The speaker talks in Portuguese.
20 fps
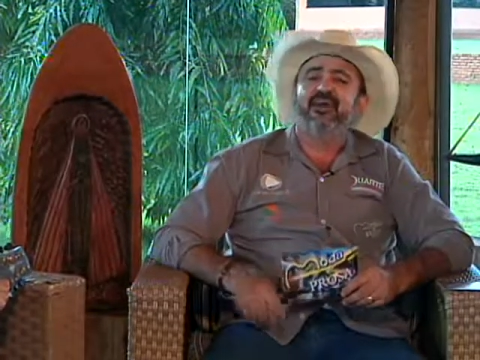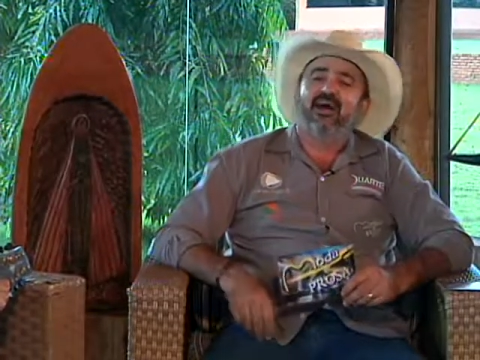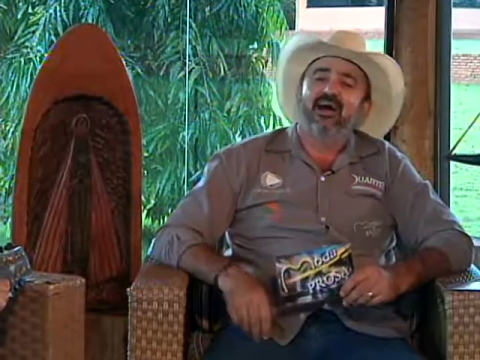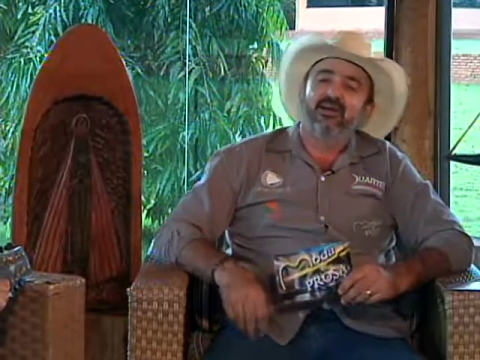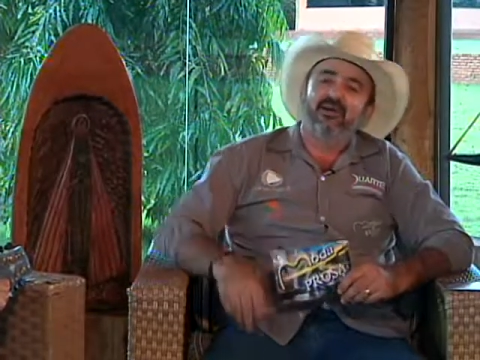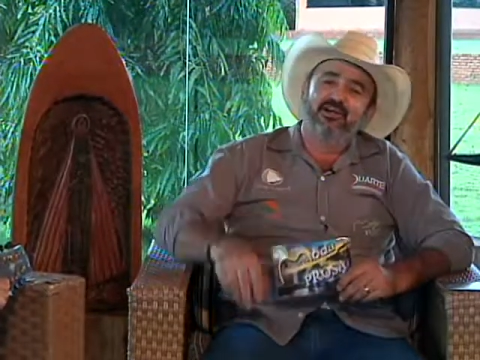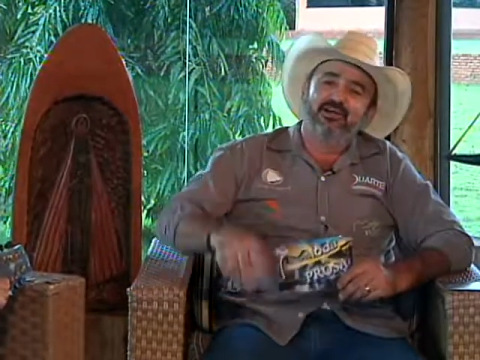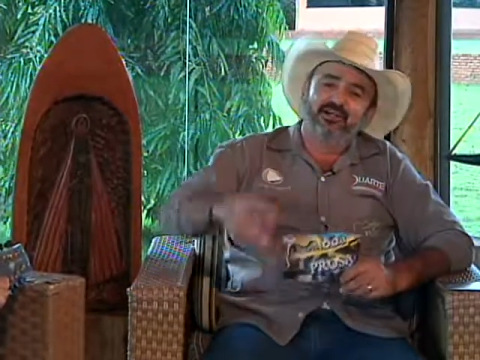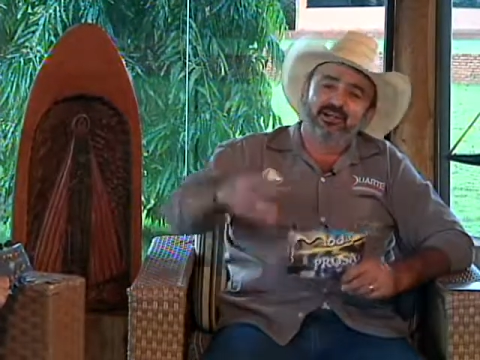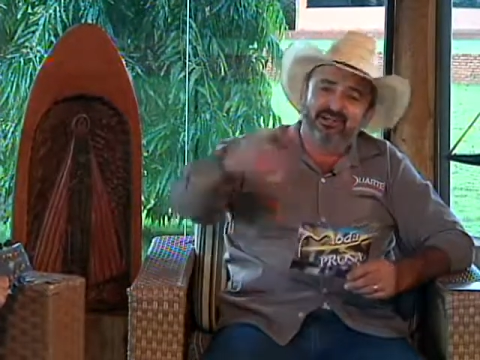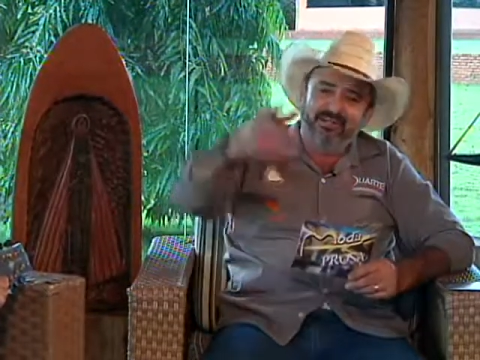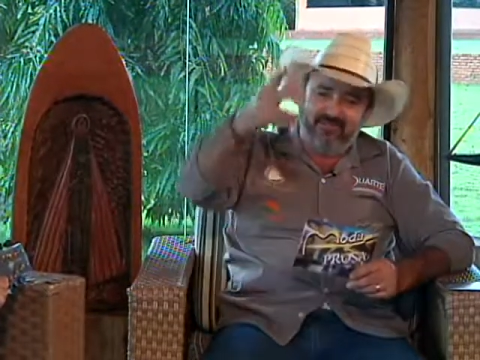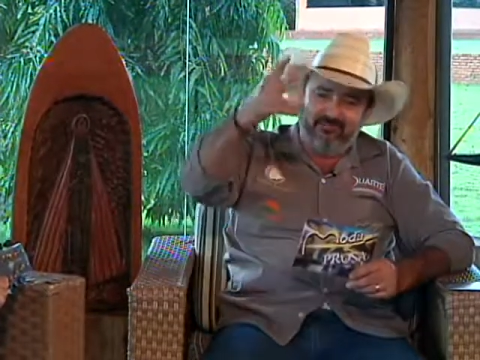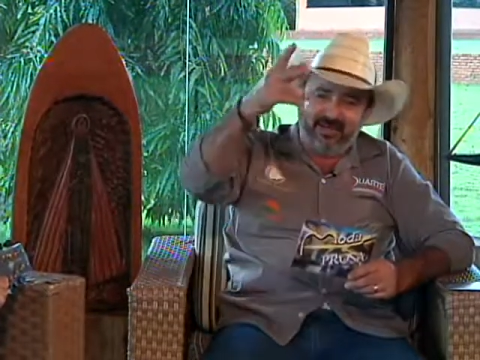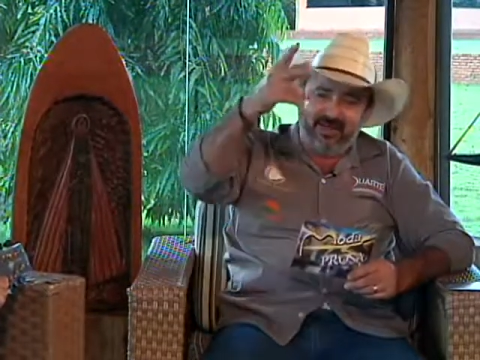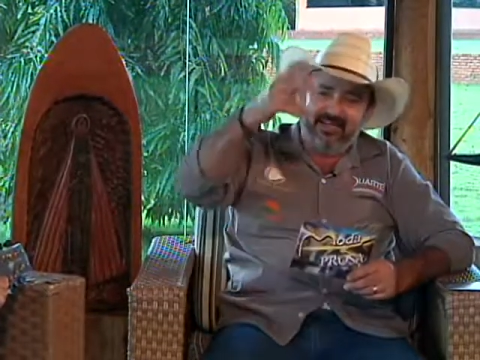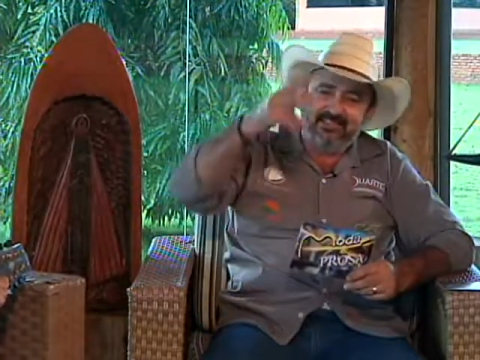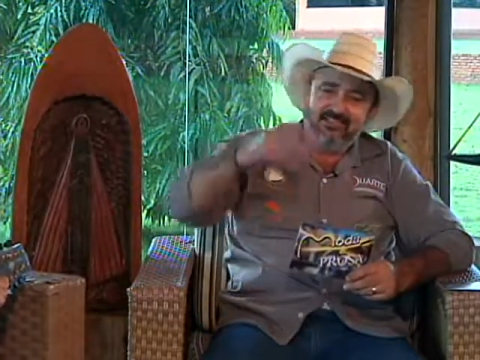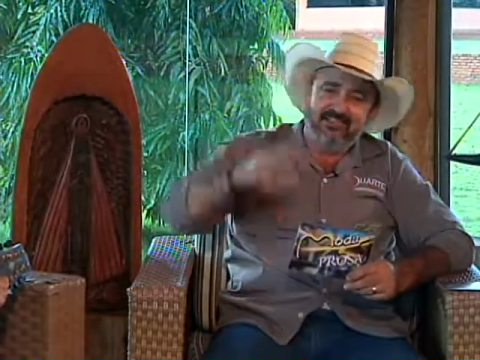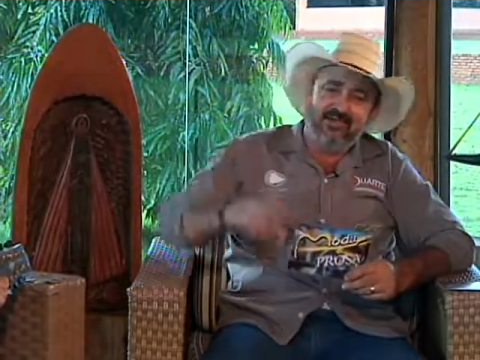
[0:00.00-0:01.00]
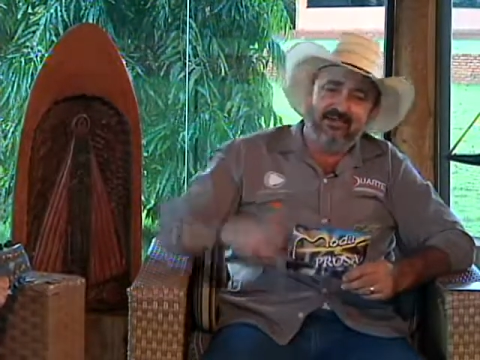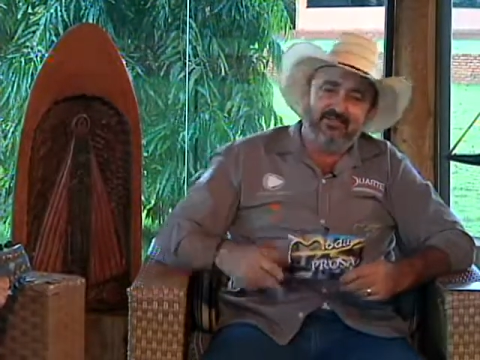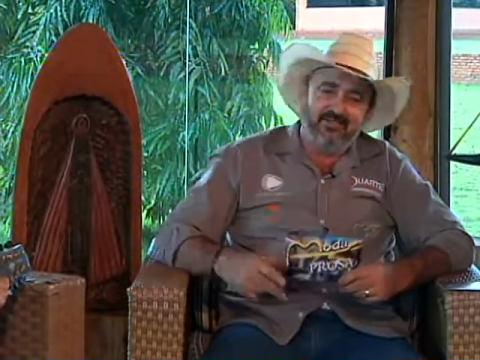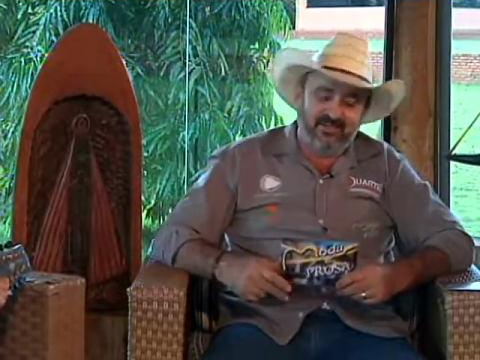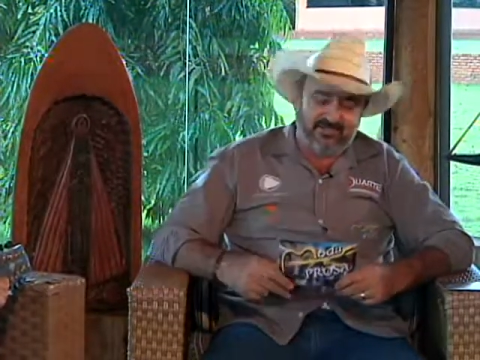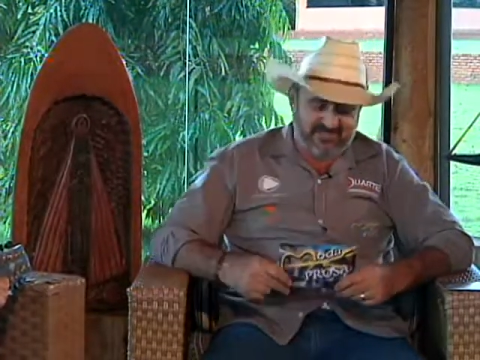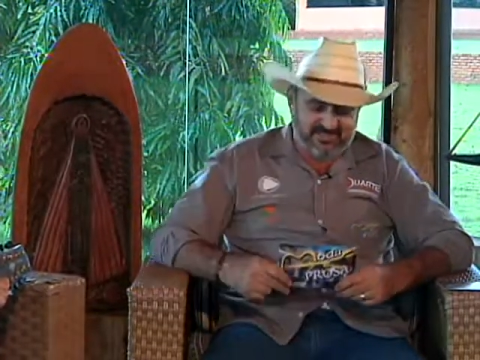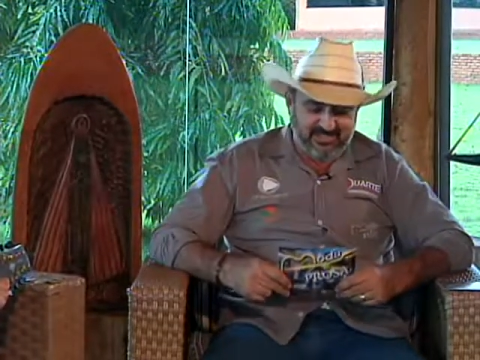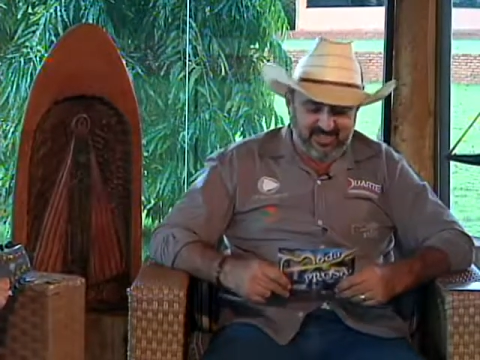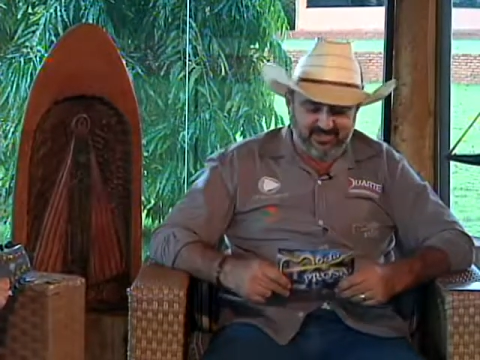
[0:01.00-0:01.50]
Alô, Gino, abração
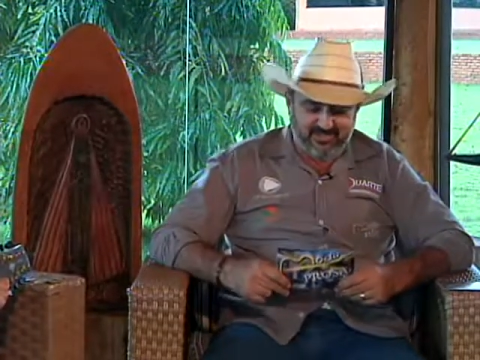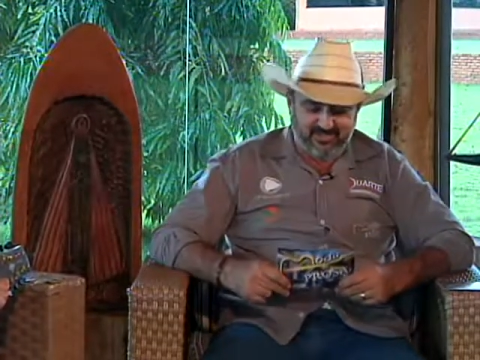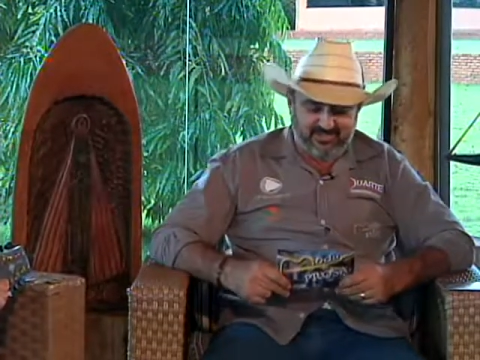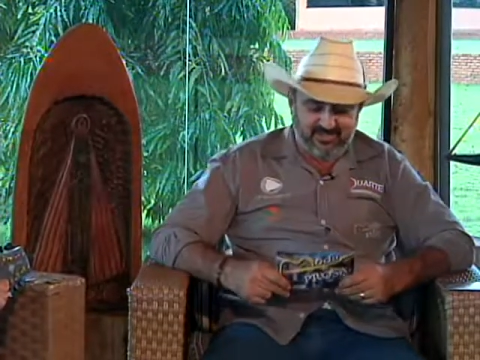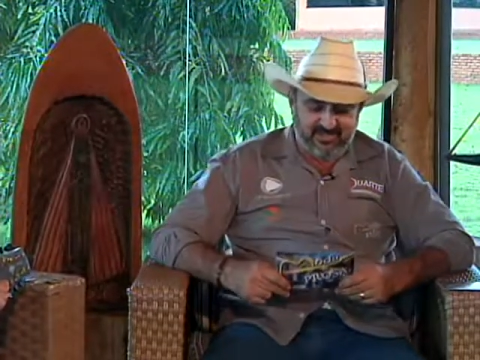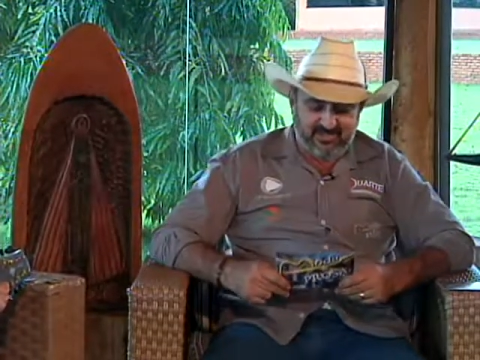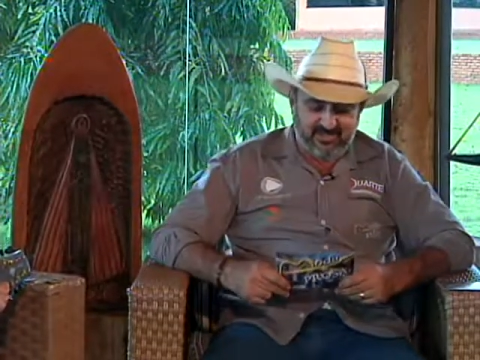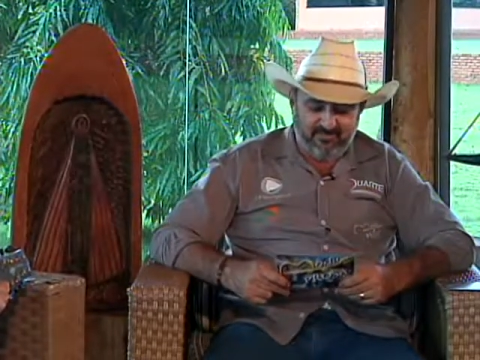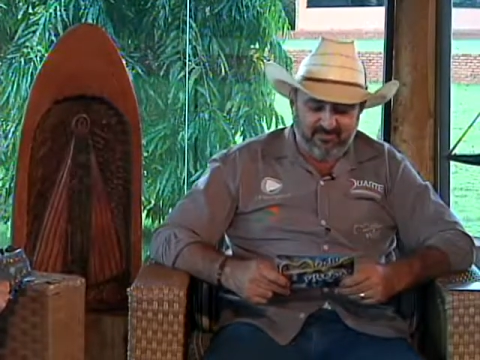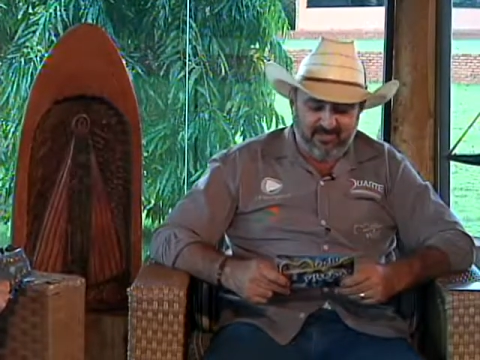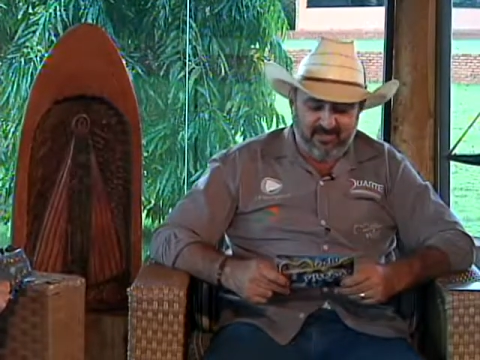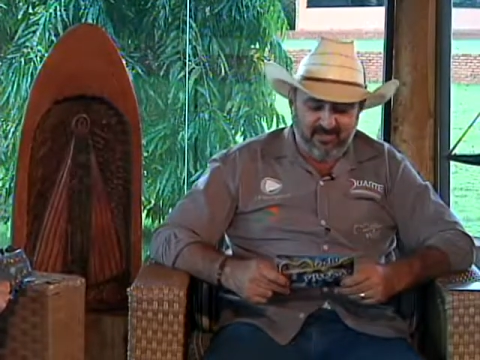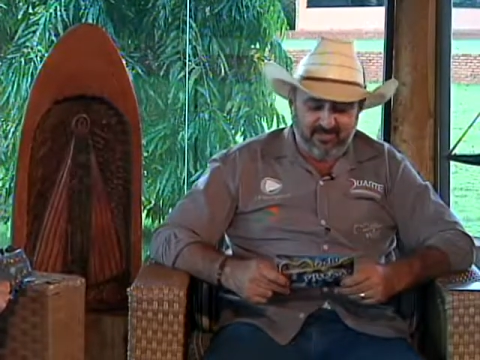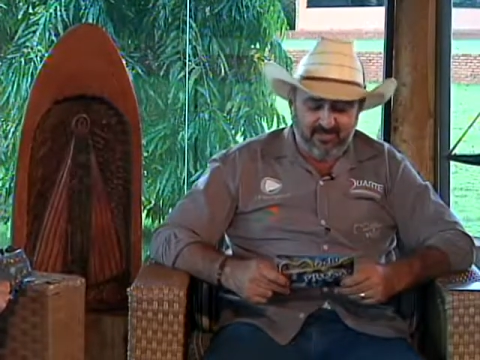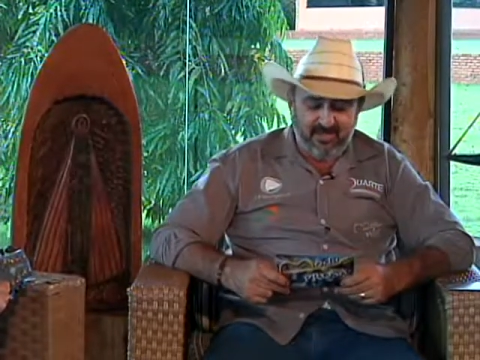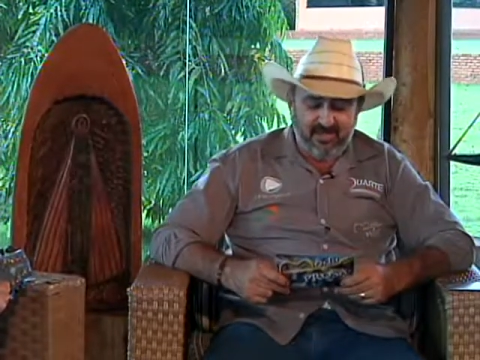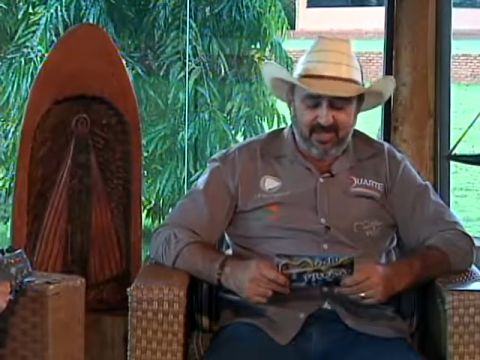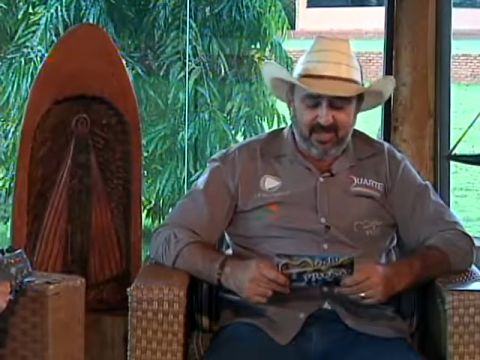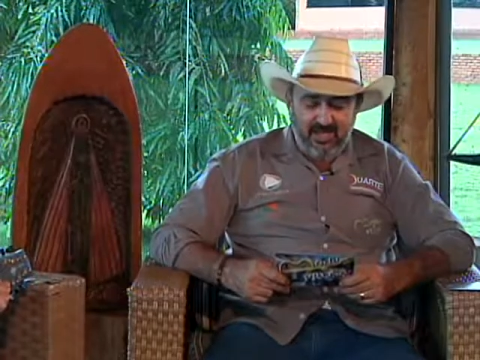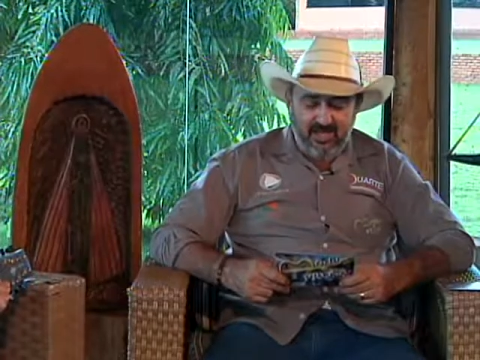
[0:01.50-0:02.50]
para você, fi, tá bom?